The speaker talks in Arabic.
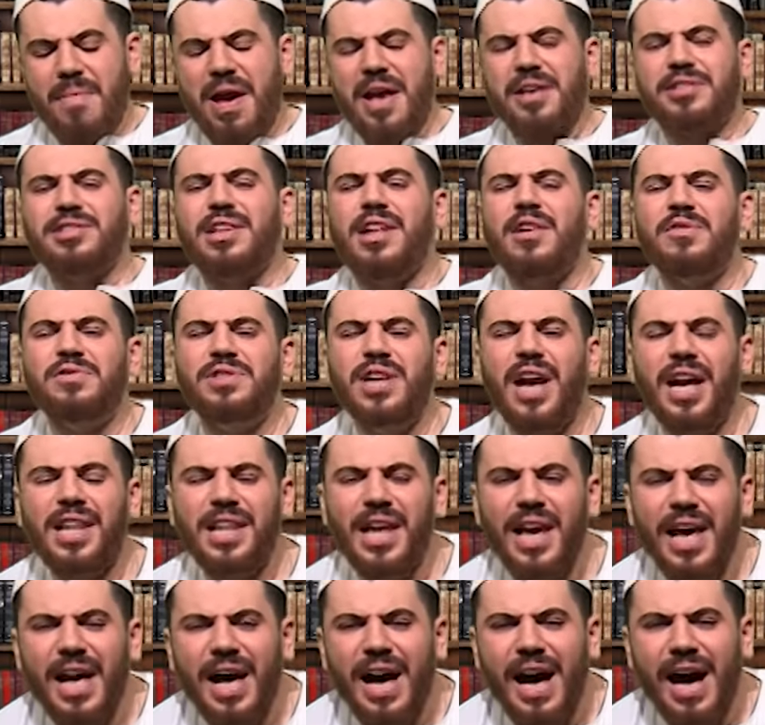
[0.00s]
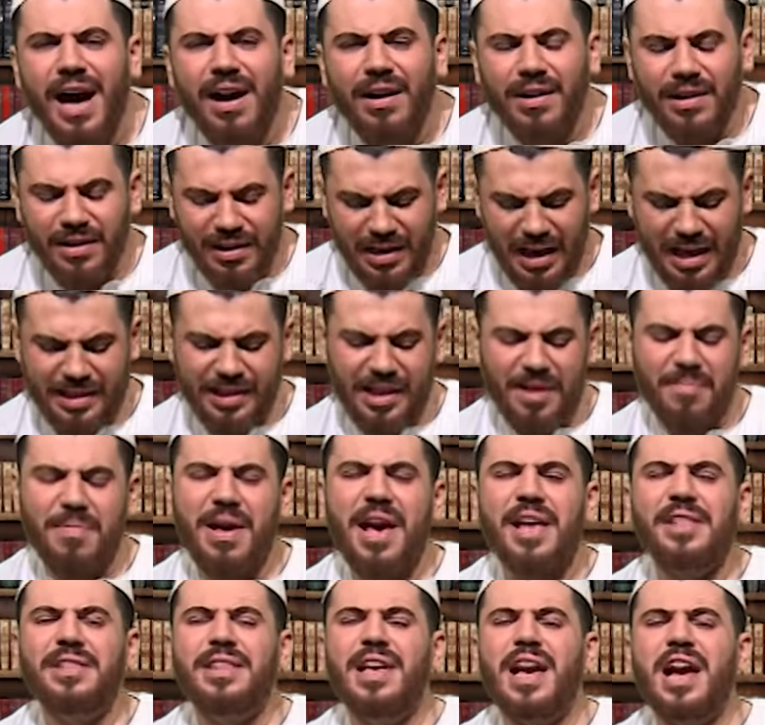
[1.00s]
ما يصرفش عليها خاطر
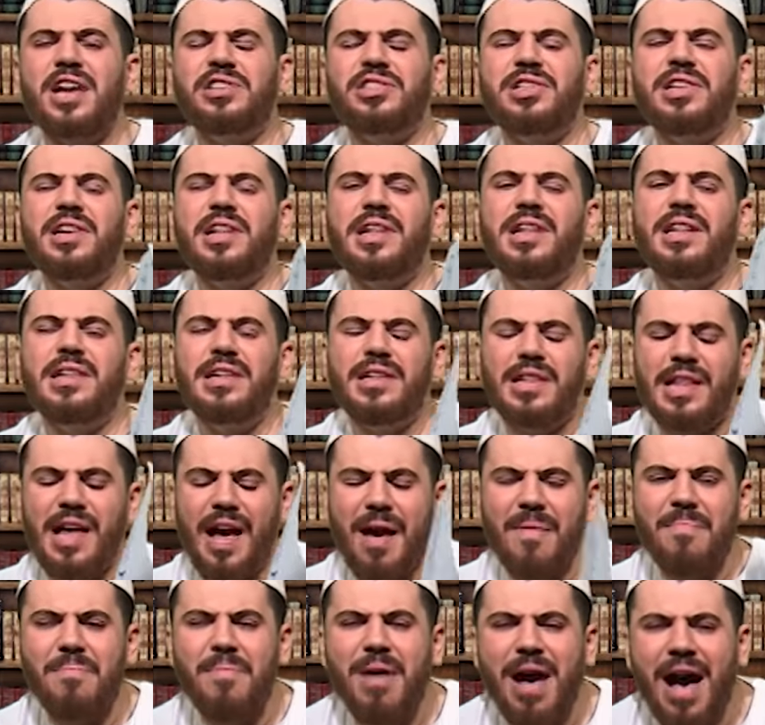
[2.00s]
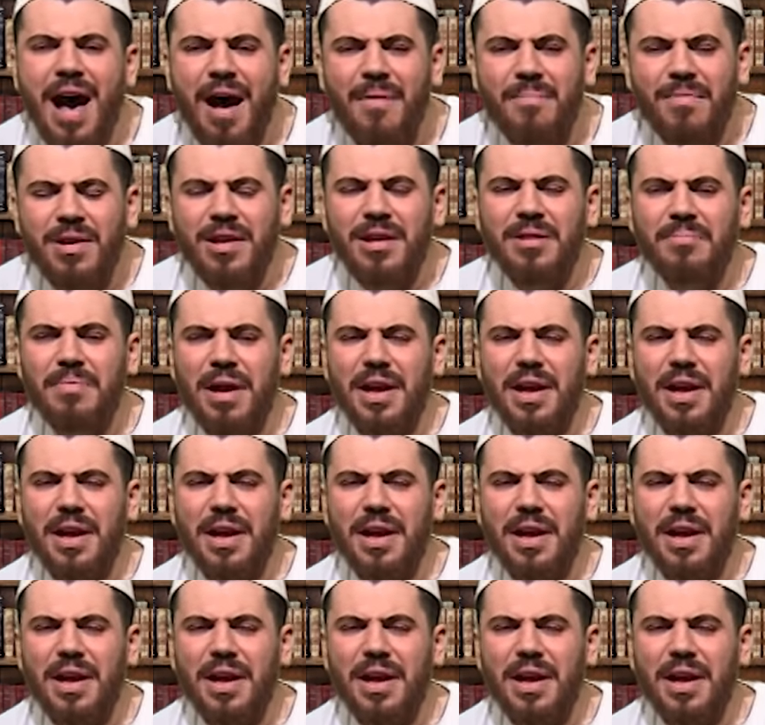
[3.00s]
ما يديهاش للحمام